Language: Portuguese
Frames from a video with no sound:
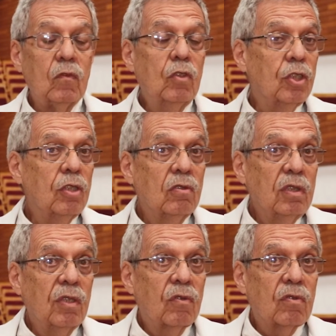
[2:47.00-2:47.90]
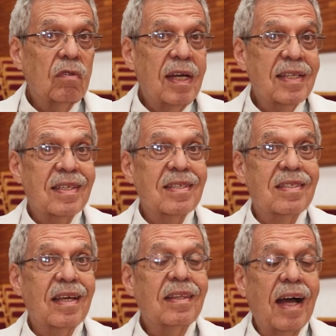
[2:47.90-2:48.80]
gerou isso, essa
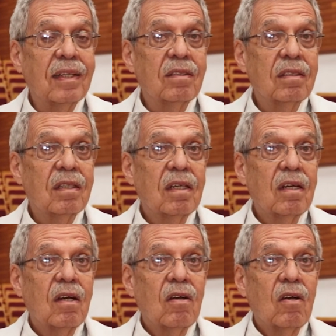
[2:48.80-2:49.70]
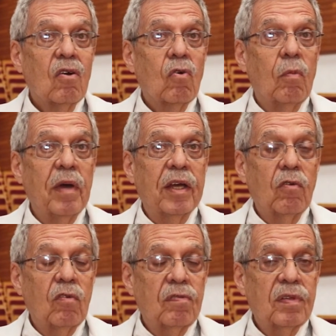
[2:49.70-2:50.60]
ansiedade. Como é que
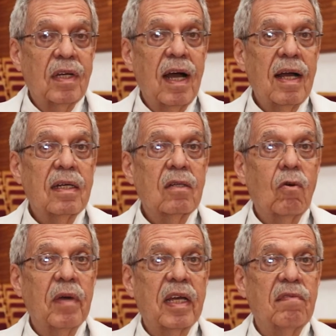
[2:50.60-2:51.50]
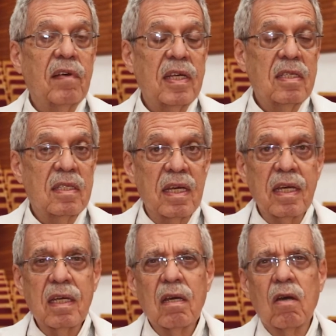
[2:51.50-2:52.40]
eu vou ficar? Como é que vai
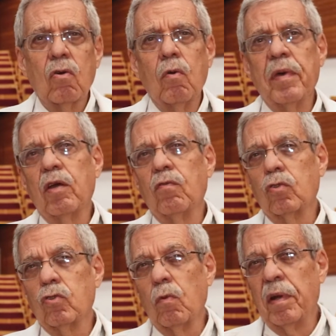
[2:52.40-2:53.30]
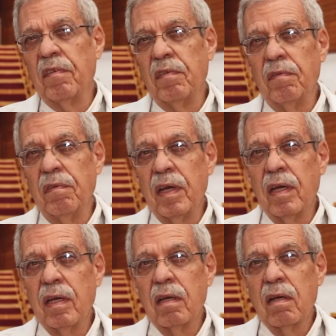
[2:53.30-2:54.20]
ser? Como é que eu vou
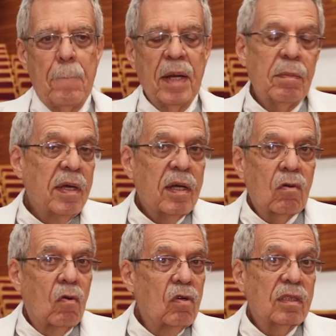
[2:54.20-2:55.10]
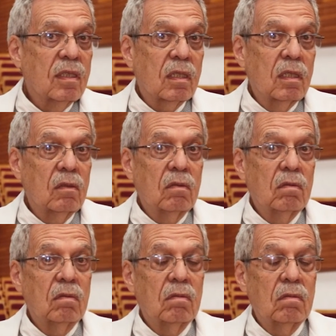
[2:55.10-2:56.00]
sobreviver? Primeira coisa que
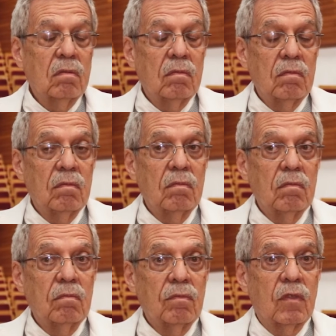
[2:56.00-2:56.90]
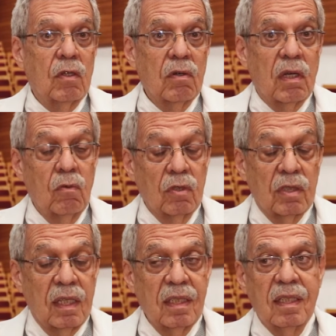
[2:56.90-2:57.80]
eu, que eu
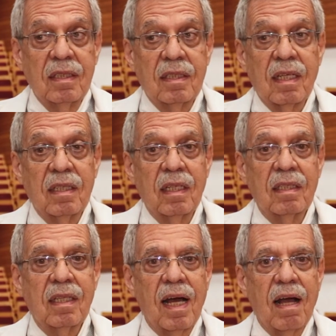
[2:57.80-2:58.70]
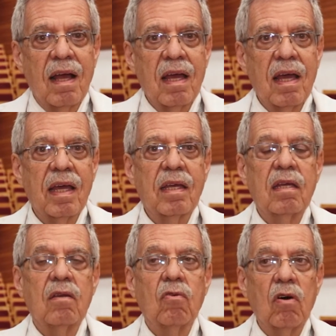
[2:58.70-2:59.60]
gostaria de salientar é
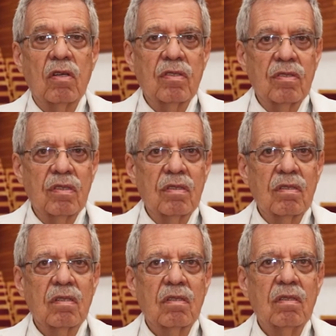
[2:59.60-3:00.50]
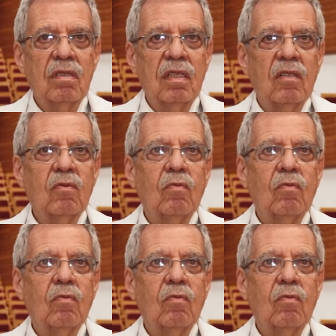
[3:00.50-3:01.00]
que nós não